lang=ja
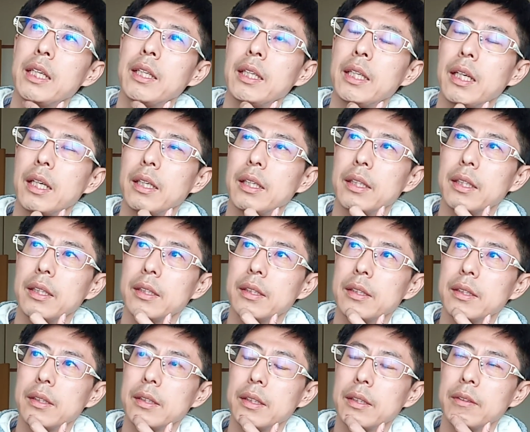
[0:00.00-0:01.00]
ランナー、
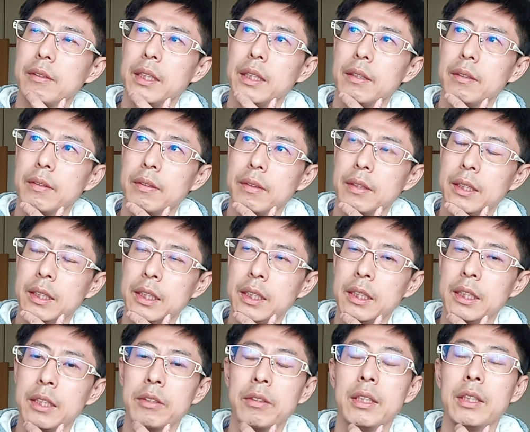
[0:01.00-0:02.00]

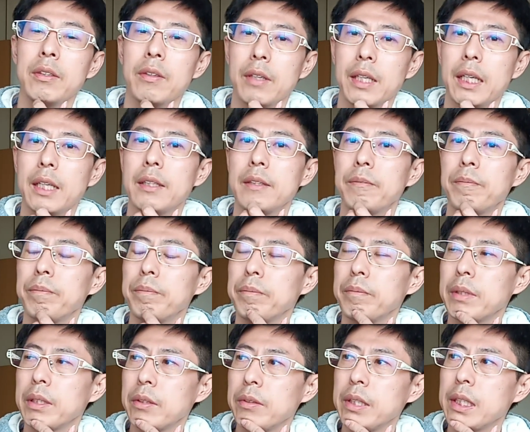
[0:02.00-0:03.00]
1、2塁とか、
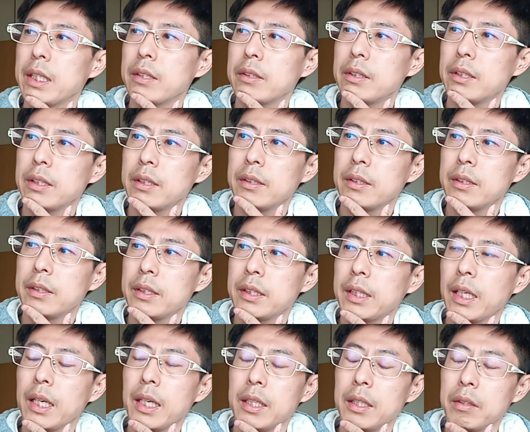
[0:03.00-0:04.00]
まあ、とにかく
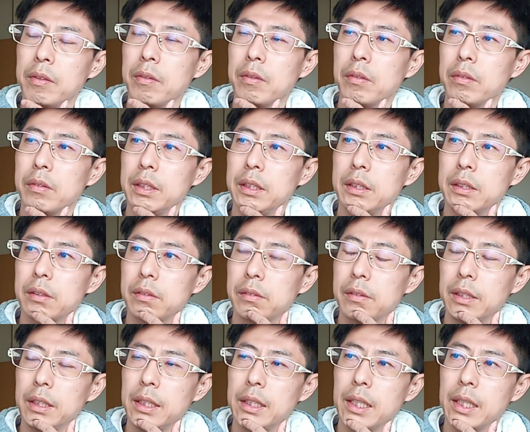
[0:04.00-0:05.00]
セカンド以上
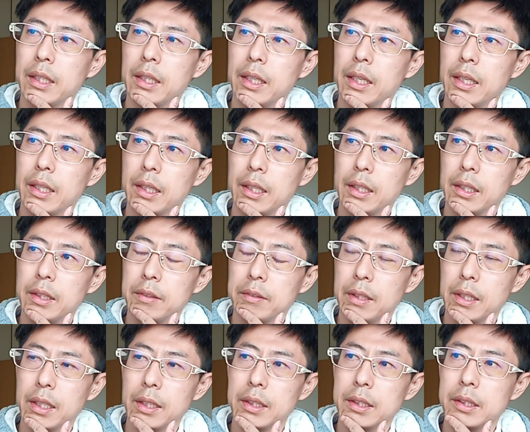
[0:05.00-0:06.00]
にランナーがいる
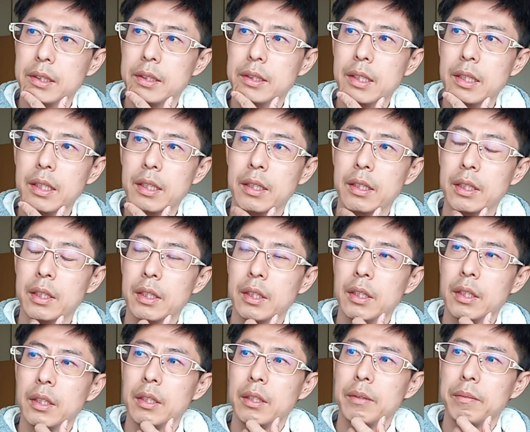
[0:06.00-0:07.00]
ケースで、
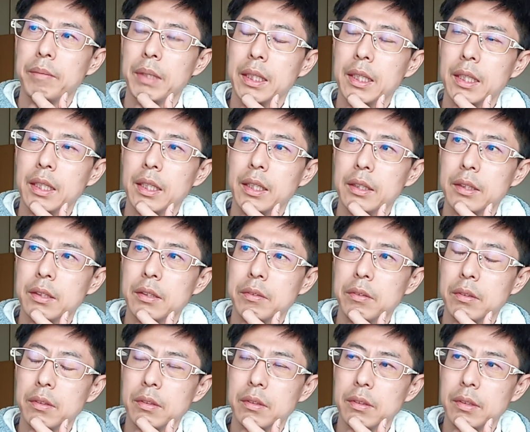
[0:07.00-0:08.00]
まだそ
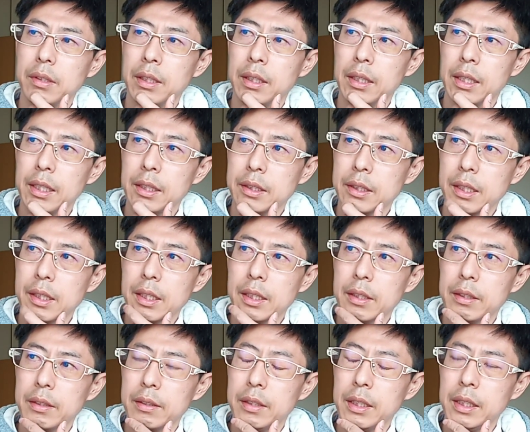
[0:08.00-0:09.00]
の1点
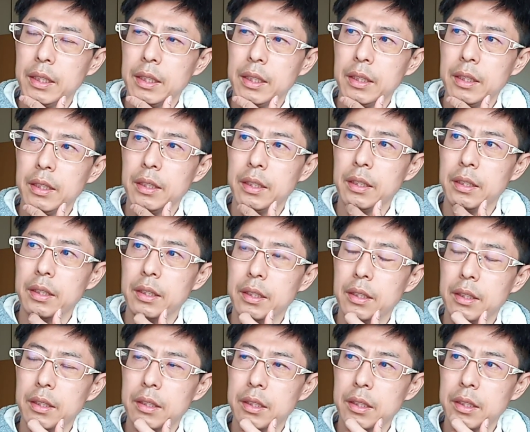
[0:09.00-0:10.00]
差、2、
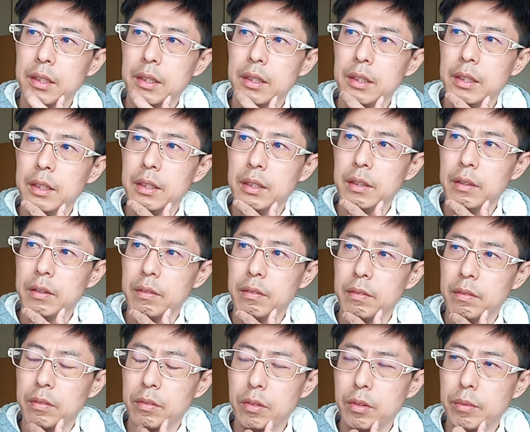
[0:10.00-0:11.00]
1
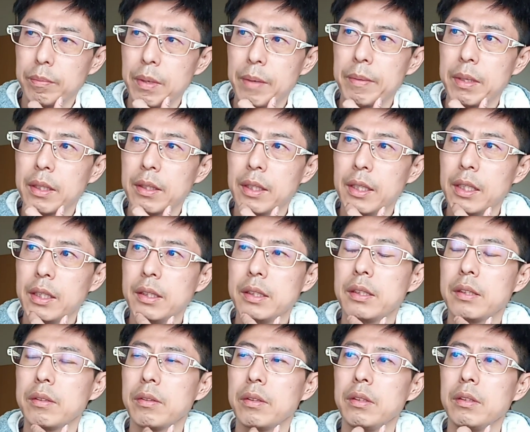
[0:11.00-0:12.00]
の場面で、
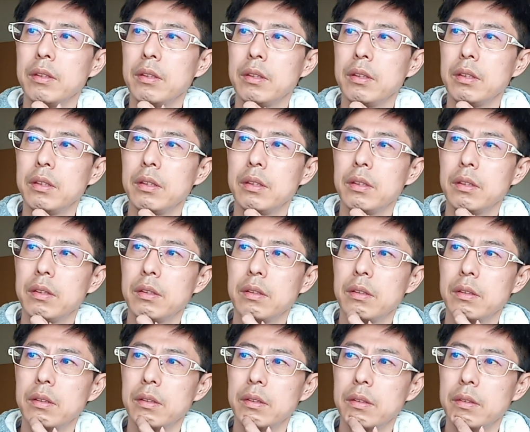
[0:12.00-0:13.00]
そういう
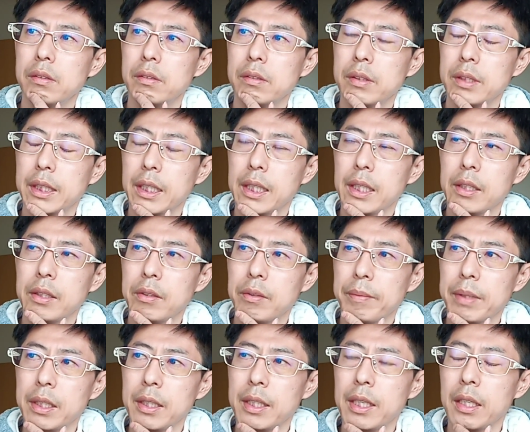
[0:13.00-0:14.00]
セカンド
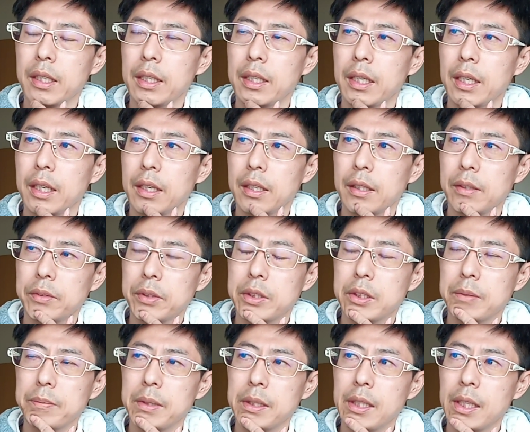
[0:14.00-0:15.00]
までランナーを
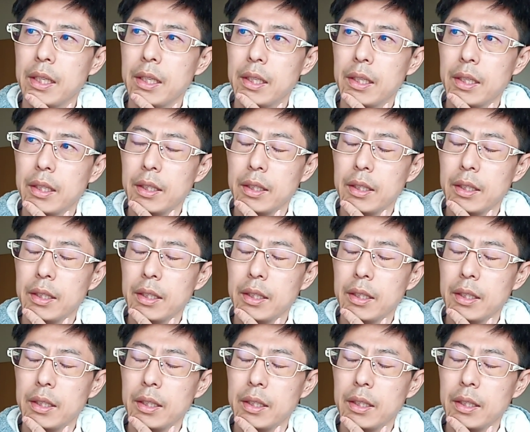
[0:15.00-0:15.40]
進めている